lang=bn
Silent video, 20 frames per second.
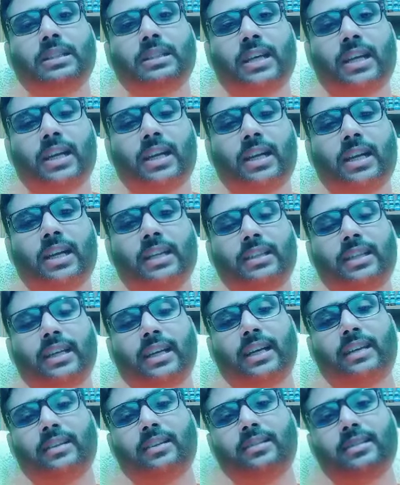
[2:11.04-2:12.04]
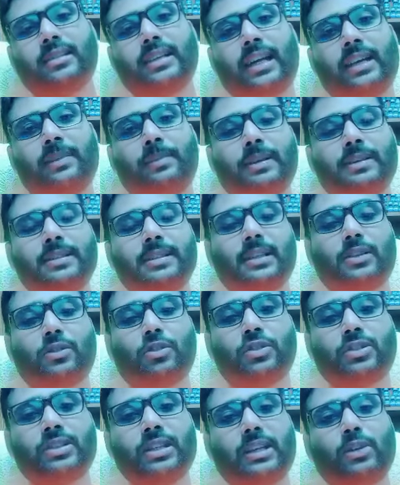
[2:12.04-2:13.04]
সারা রাত দেখা যাচ্ছে গান বাজনা
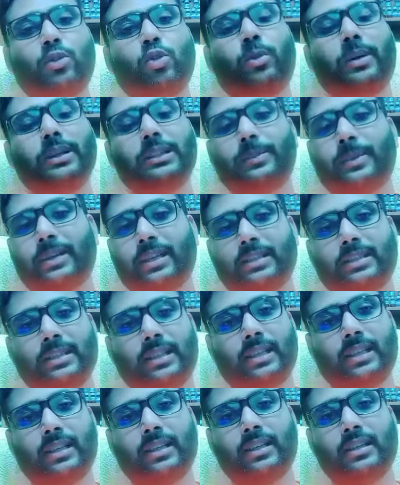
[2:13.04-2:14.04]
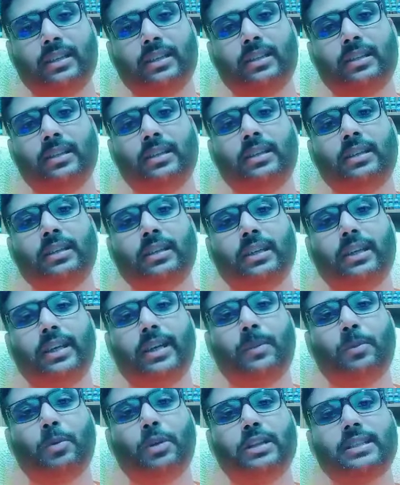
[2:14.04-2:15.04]
করছে ঘুমাতে পারছে না
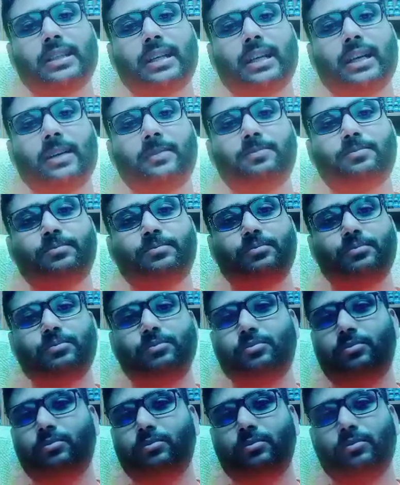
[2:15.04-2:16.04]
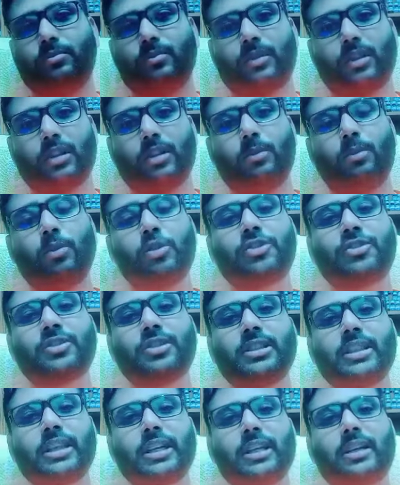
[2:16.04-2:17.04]
এরপরে যারা
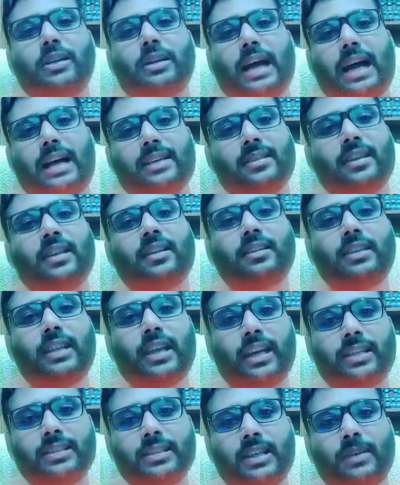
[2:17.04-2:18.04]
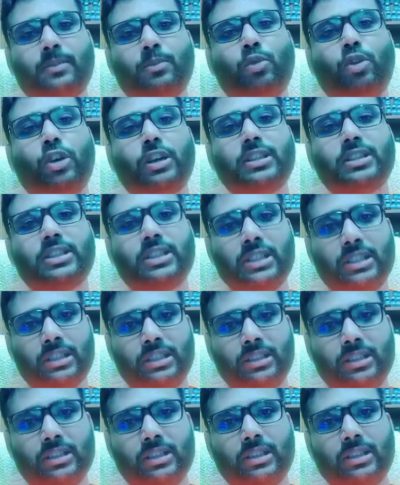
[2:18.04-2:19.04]
মসজিদের আজান দেয় যারা মুয়াজ্জিন
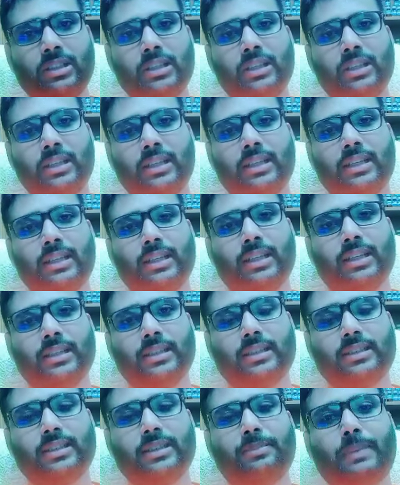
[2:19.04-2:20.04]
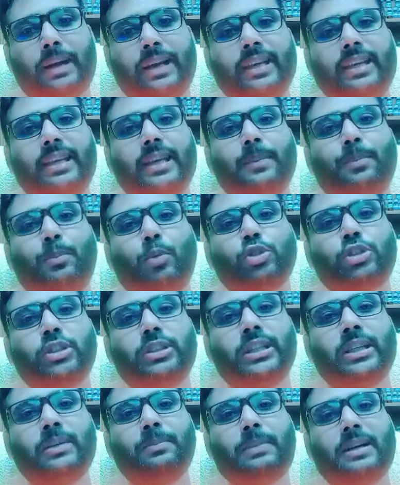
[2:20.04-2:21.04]
তাদের মাইকে
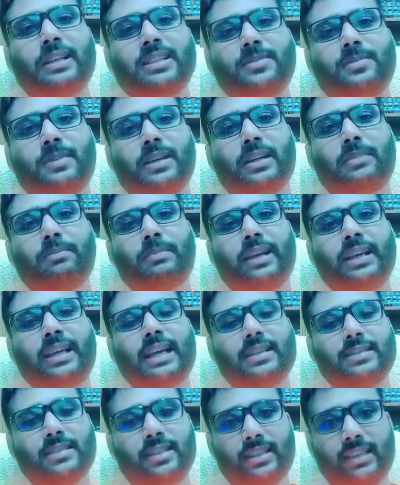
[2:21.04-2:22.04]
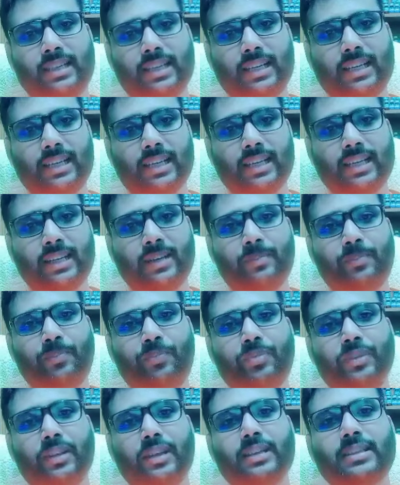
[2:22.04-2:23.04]
প্রতিদিন পাঁচবার মাইকে আজান দেয়া লাগে
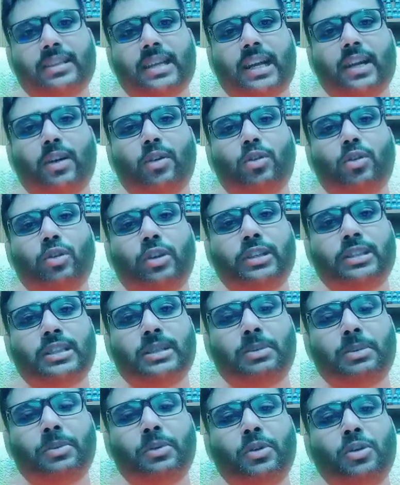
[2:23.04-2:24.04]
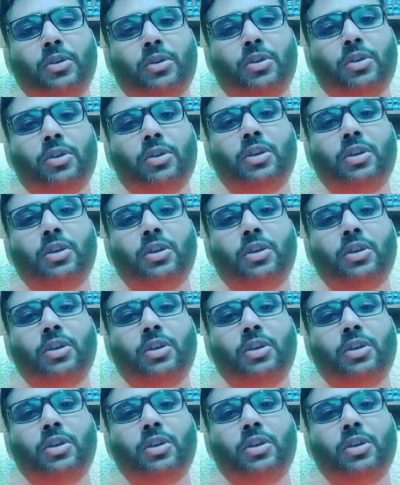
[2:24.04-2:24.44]
এছাড়াও রয়েছে বিভিন্ন